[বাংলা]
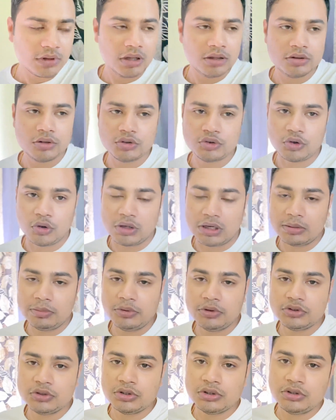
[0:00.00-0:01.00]
তো ছটা
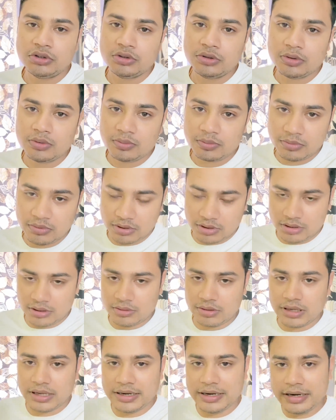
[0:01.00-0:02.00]
পর্যন্ত
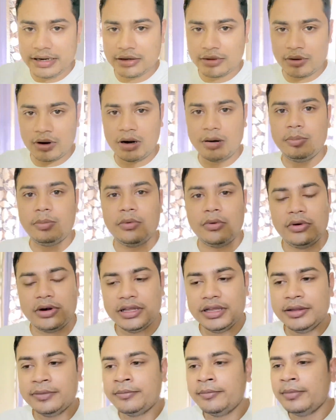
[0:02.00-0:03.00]
এডিট করার
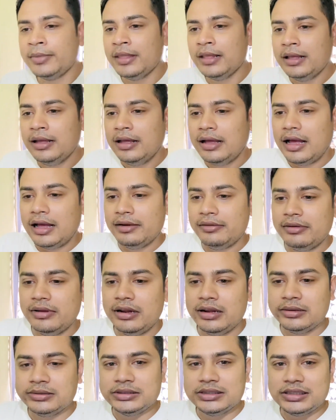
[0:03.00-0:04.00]
পরে আমি
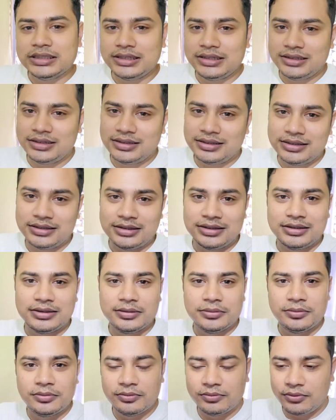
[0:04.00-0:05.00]
ভাবলাম যে
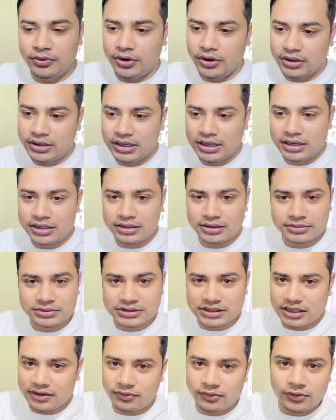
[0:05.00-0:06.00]
ব্লগটা
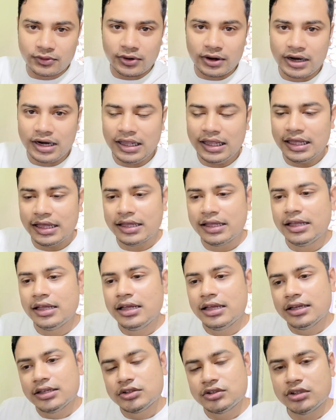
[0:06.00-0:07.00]
সেভ করে নিয়ে
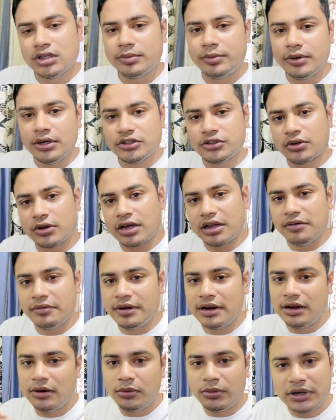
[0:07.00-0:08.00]
শুয়ে পড়ি
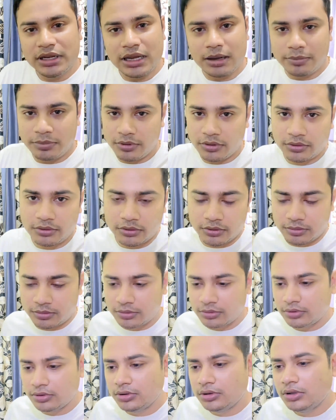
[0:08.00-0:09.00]
সকালবেলা উঠে আপলোড করব
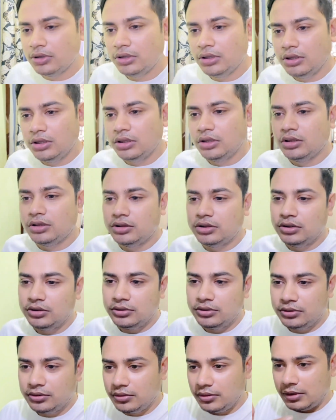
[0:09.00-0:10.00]
তো
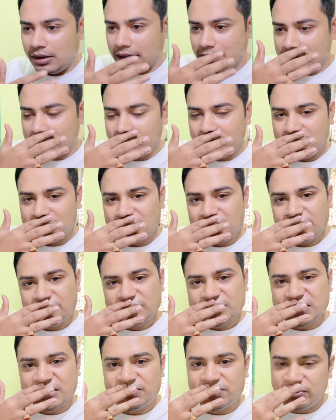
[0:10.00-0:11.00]
রাতের বেলাতে
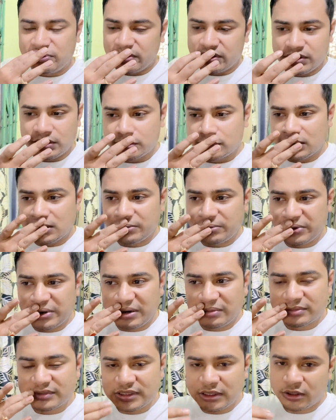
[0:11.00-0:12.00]
আমি সেভ করে দিয়ে শুয়ে
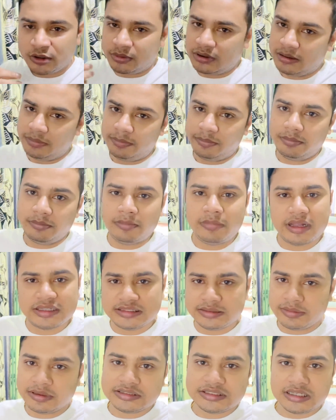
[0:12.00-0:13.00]
পড়লাম যেরকমটা
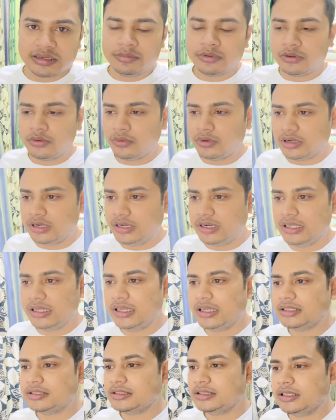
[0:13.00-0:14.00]
মাঝে মাঝে আমি করি
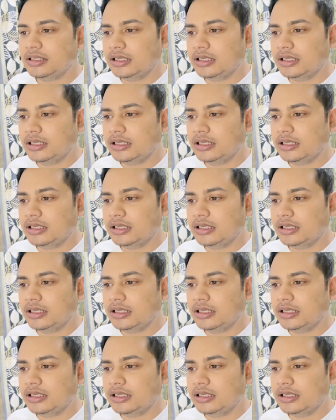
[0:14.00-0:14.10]
ঠিক আছে